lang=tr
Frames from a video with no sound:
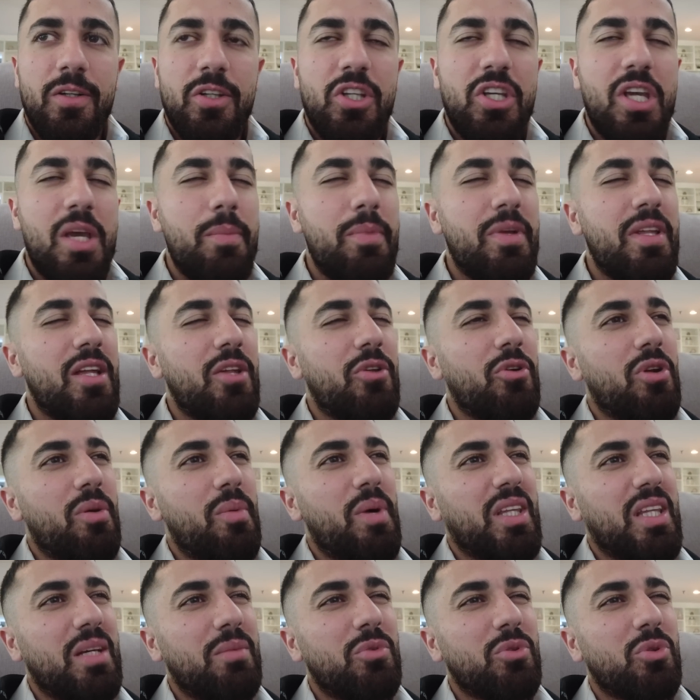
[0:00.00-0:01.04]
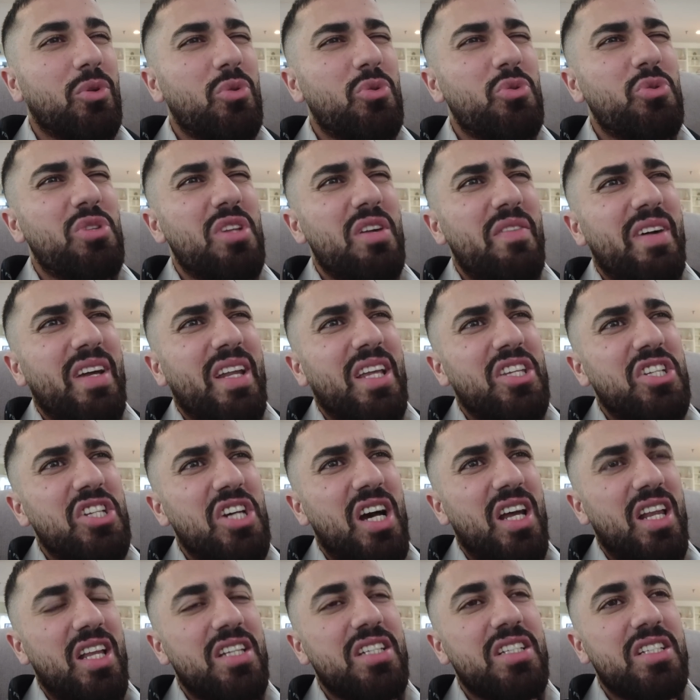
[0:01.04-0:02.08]
Yemin ediyorum adamın gözünde var ya
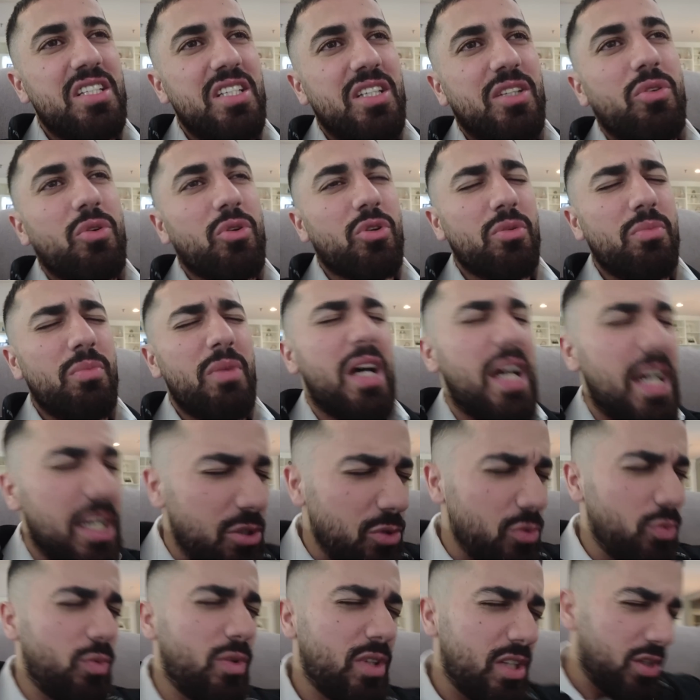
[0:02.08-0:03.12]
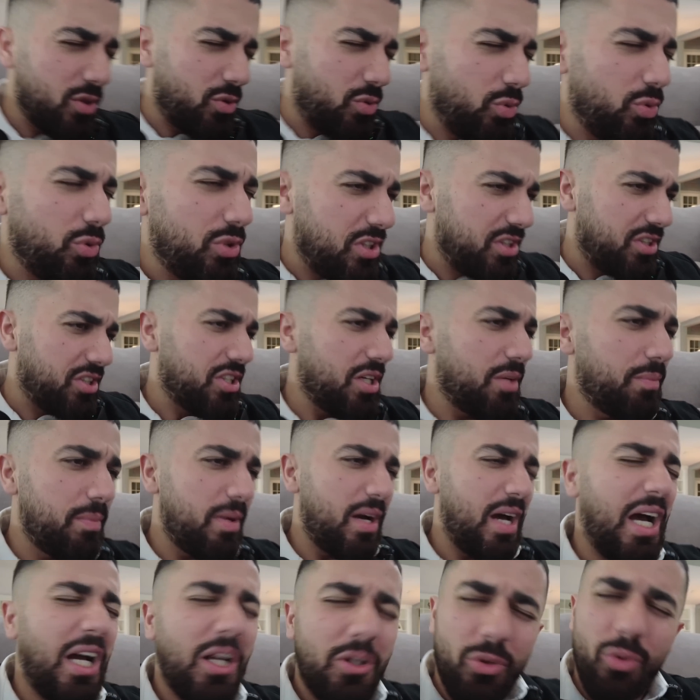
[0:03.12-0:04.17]
çaresizliği gördüm. I don't wanna do this job.
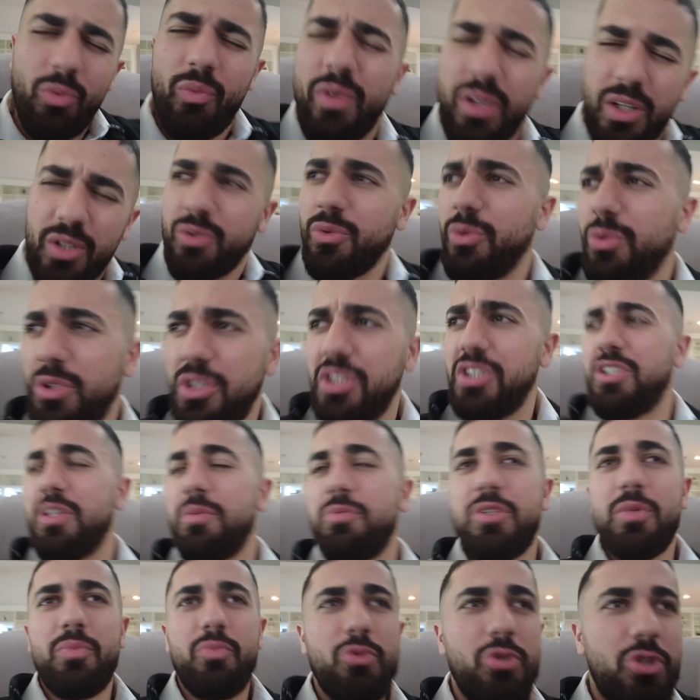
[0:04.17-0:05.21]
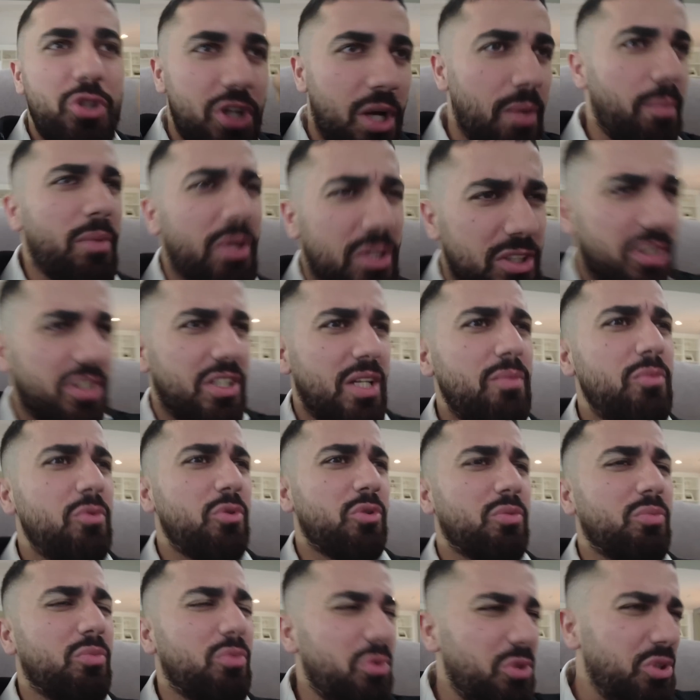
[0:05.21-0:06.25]
I don't wanna do this job. İşte bu işi yapmak
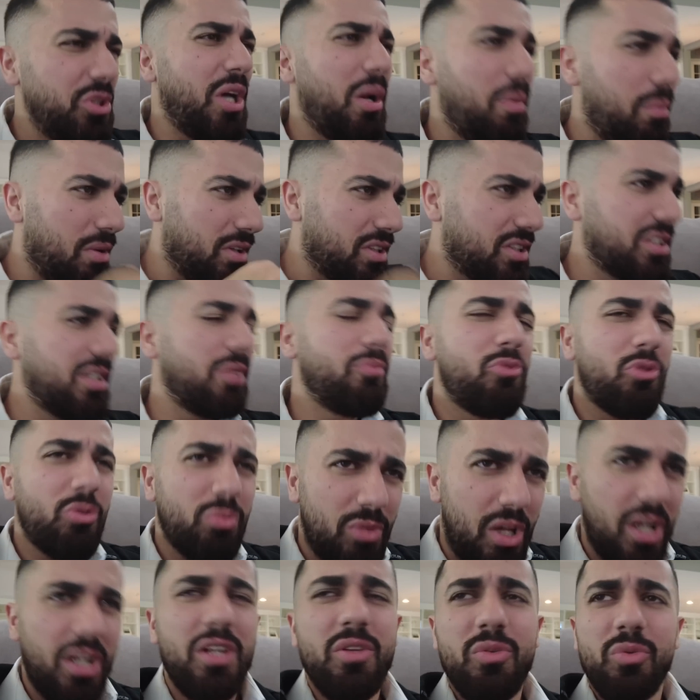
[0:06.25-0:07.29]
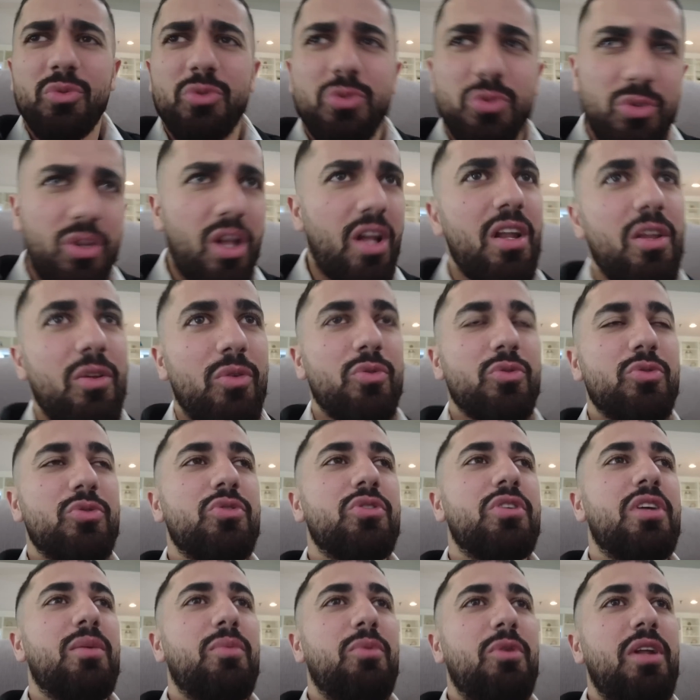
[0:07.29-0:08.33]
istemiyorum. Bu işi yapmak istemiyorum. Lanet olsun lanet
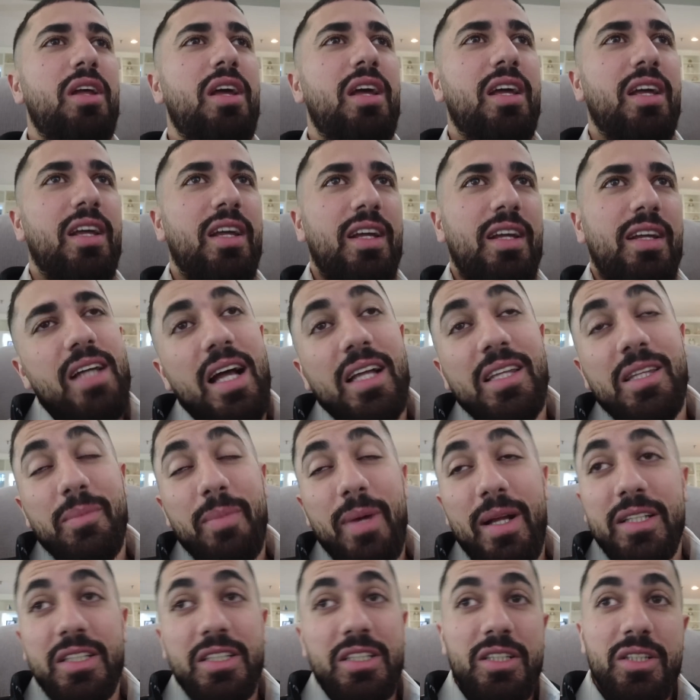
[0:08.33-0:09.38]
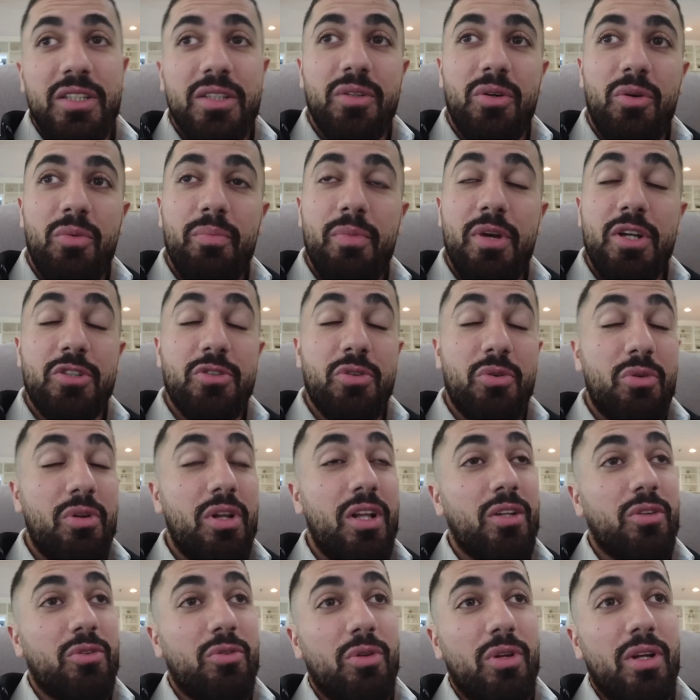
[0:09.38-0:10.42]
olsun diye böyle saati belki 15 dolar
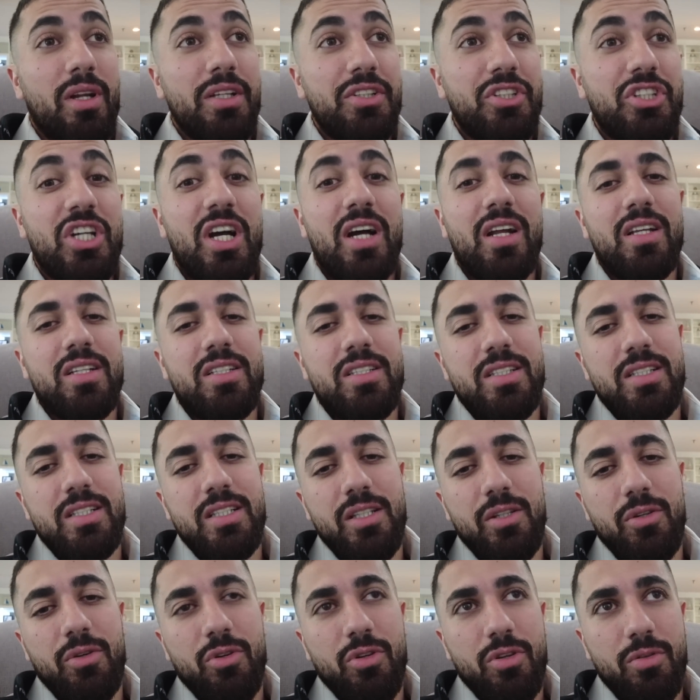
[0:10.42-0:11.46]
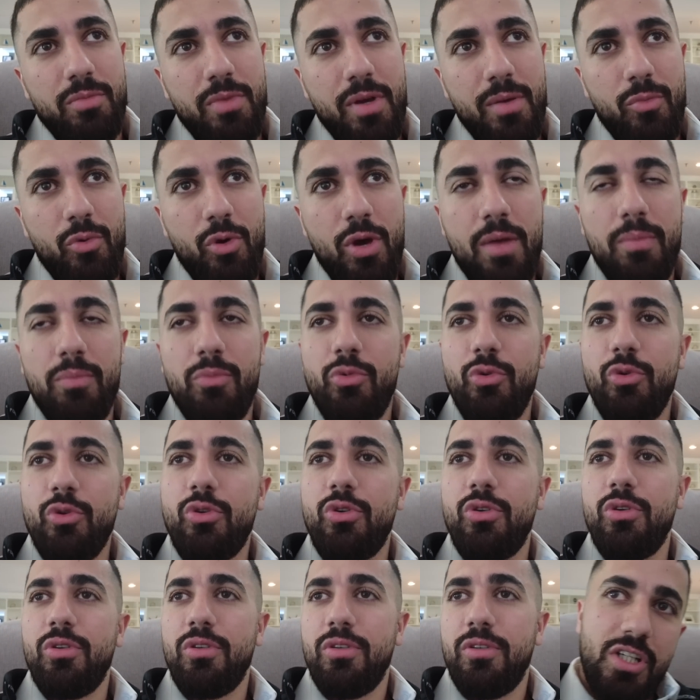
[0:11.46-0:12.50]
16 dolara çaresizliği gördüm ya. Bu en büyük
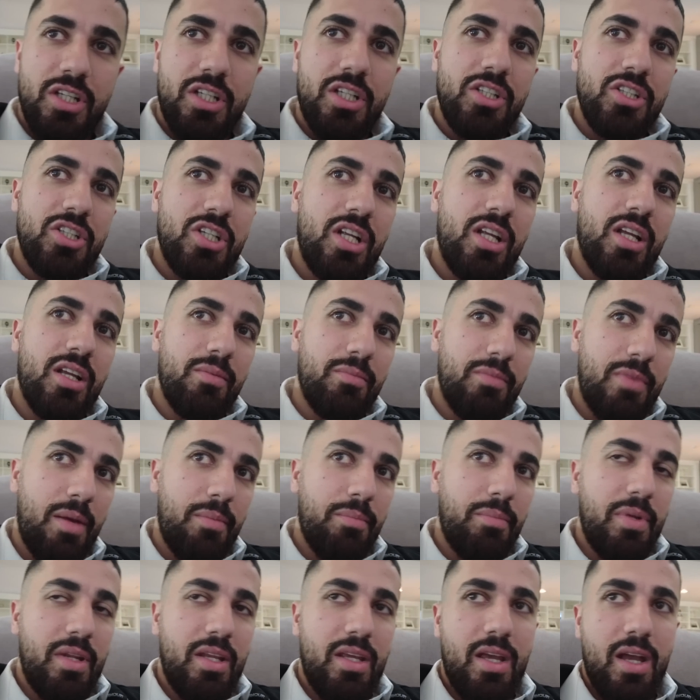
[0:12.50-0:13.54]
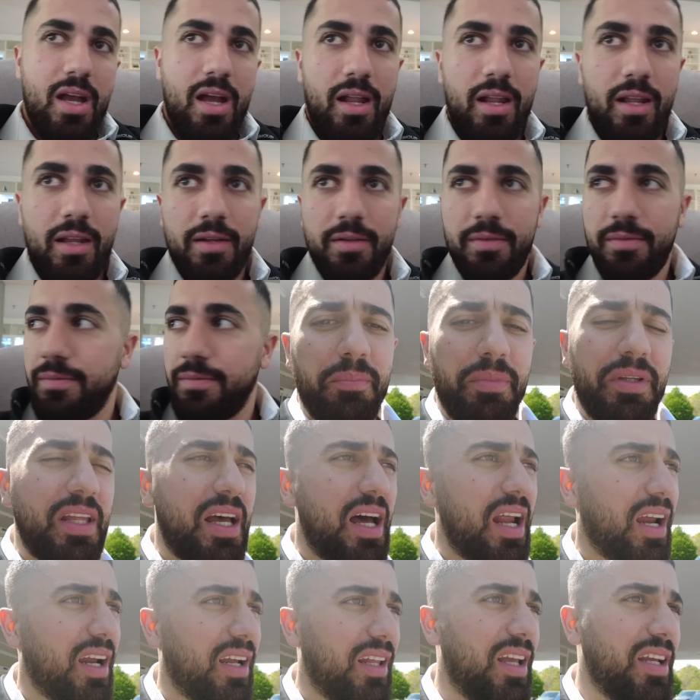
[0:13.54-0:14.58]
çekincelerimden biri yani. Bir
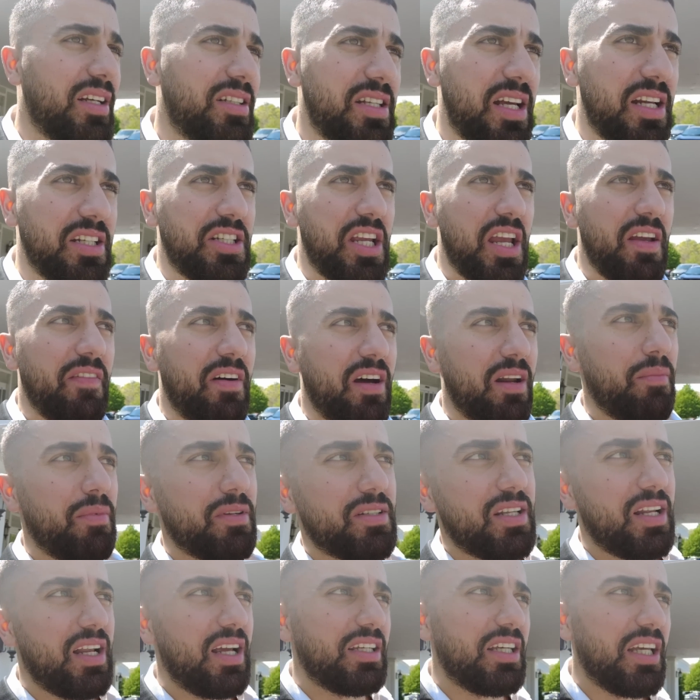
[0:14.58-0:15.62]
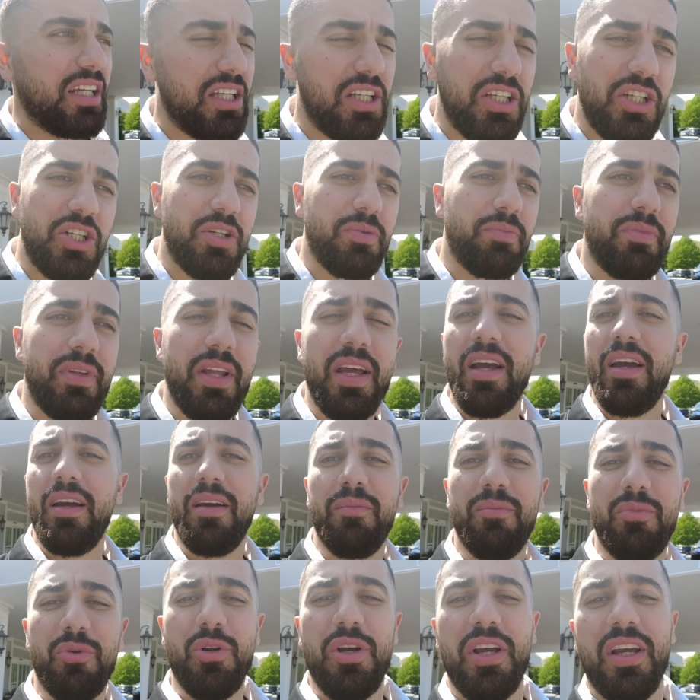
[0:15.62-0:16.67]
de arkadaşlar şey var mesela yeni işimde
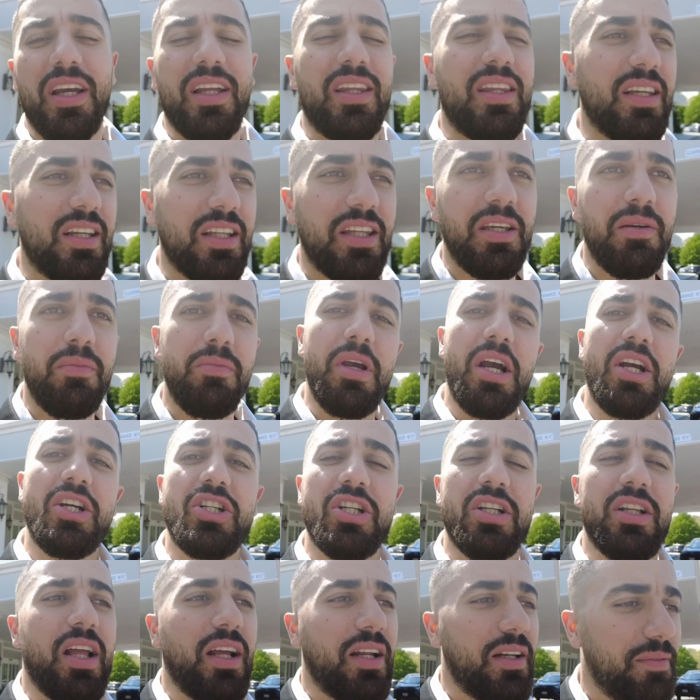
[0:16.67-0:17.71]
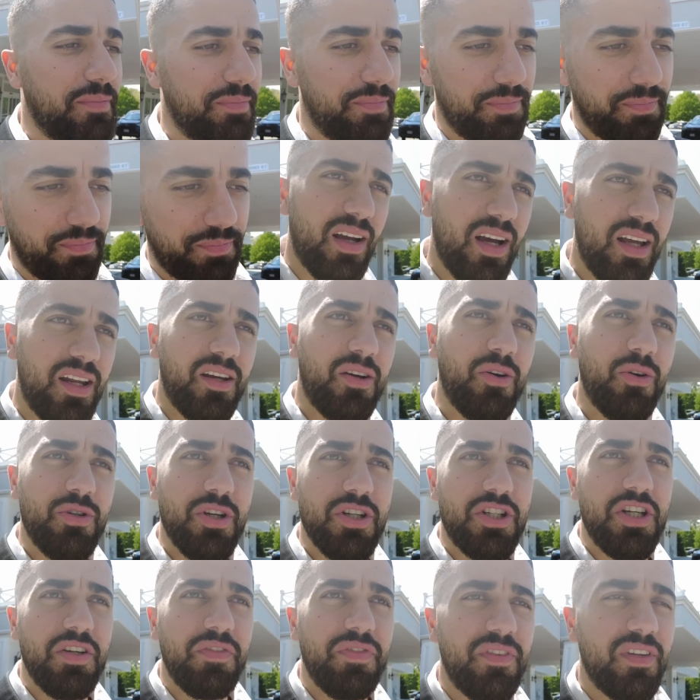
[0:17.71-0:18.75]
buraya getirdiğim yaşlılar. Karı
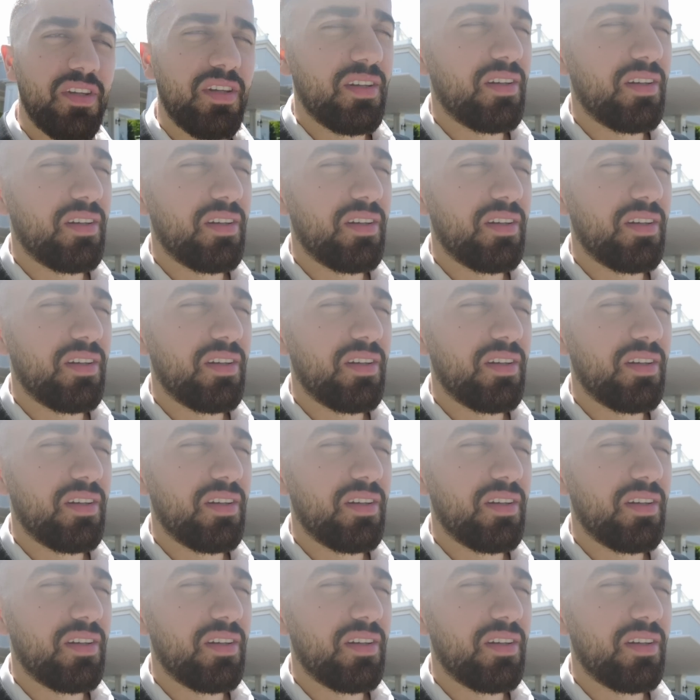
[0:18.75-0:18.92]
koca çift